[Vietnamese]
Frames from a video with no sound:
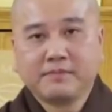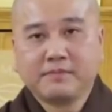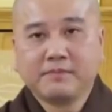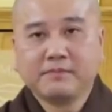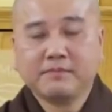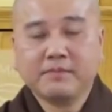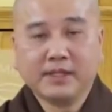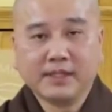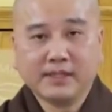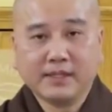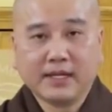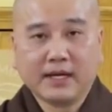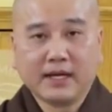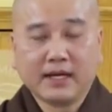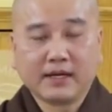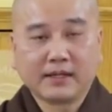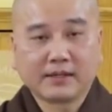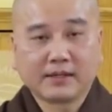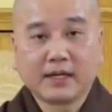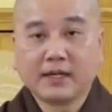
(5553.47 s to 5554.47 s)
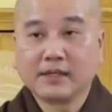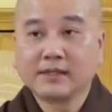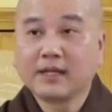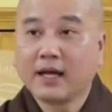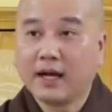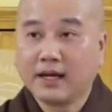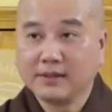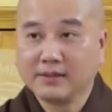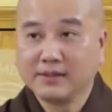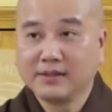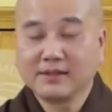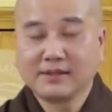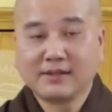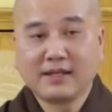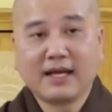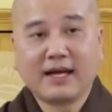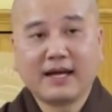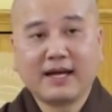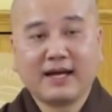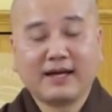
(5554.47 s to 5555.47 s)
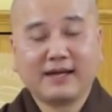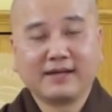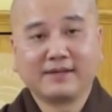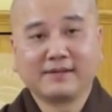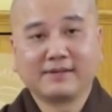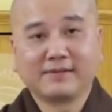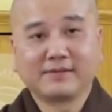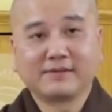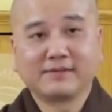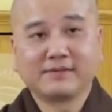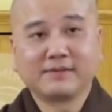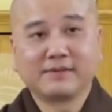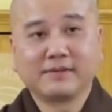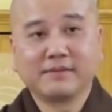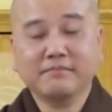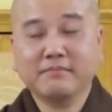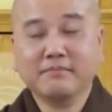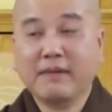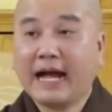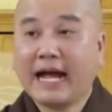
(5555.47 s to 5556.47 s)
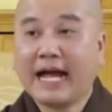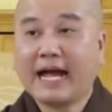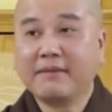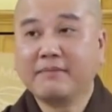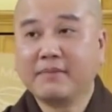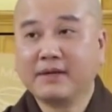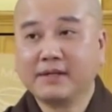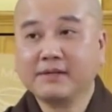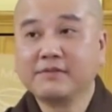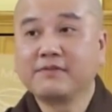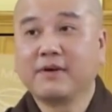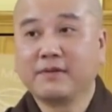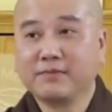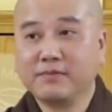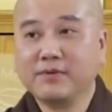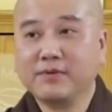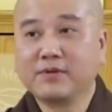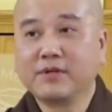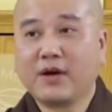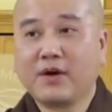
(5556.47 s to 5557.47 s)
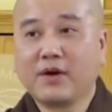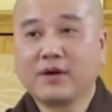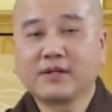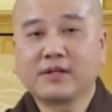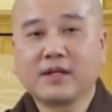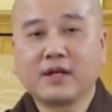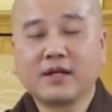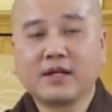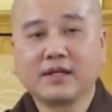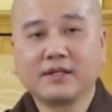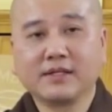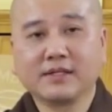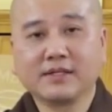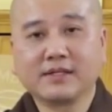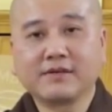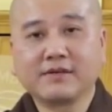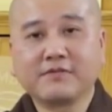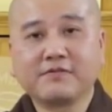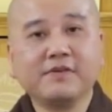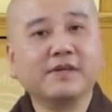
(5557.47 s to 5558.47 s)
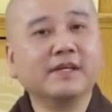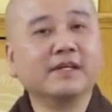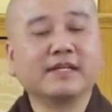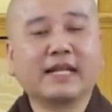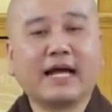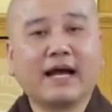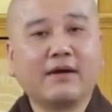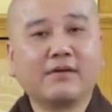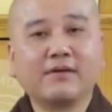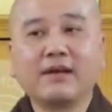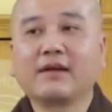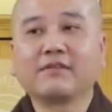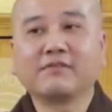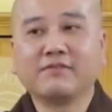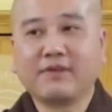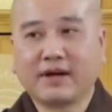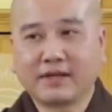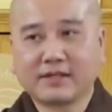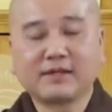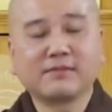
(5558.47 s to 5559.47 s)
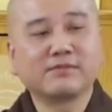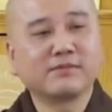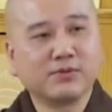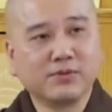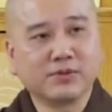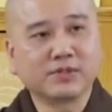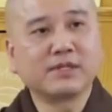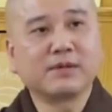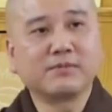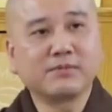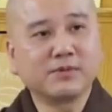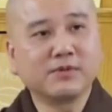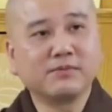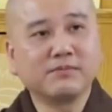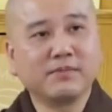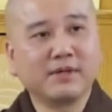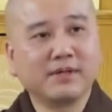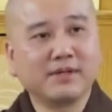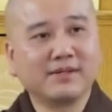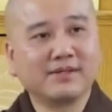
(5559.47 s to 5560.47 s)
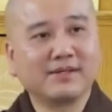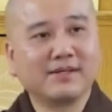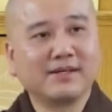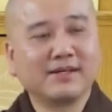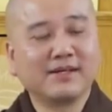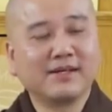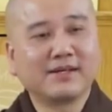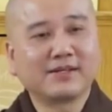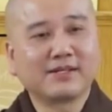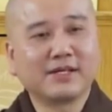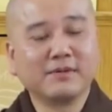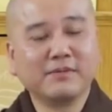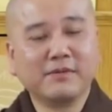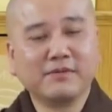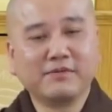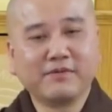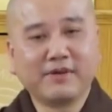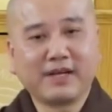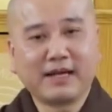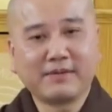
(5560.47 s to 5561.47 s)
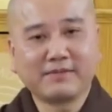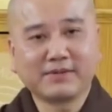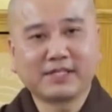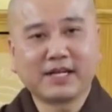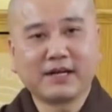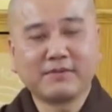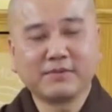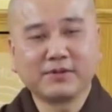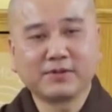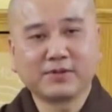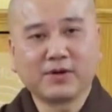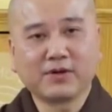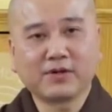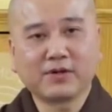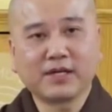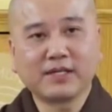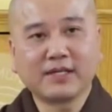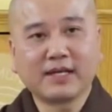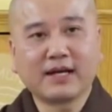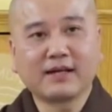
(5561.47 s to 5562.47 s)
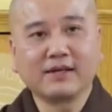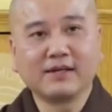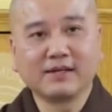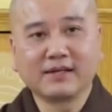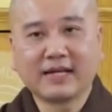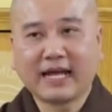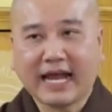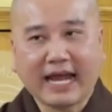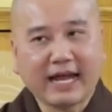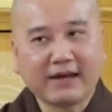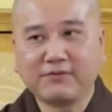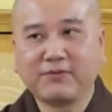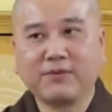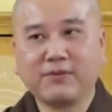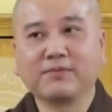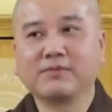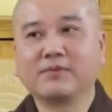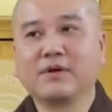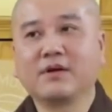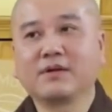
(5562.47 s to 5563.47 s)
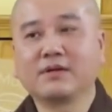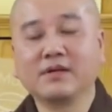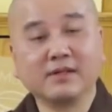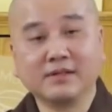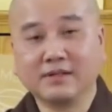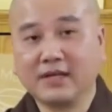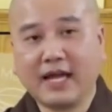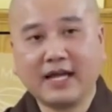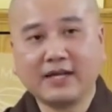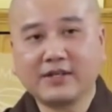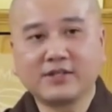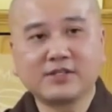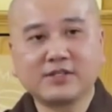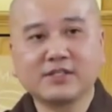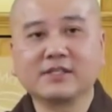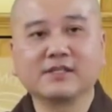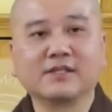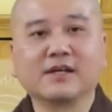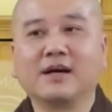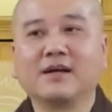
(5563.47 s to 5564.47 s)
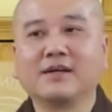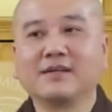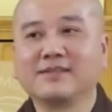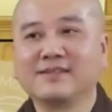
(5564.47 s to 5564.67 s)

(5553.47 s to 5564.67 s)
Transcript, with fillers: Mình cẩn thận là ma mà Đức Phật muốn nói đó là những cái phiền não lặt vặt trong cuộc sống của mình. Cho nên phải làm sao mình có cái năng lực hàng phục nó, đừng để nó sinh khởi.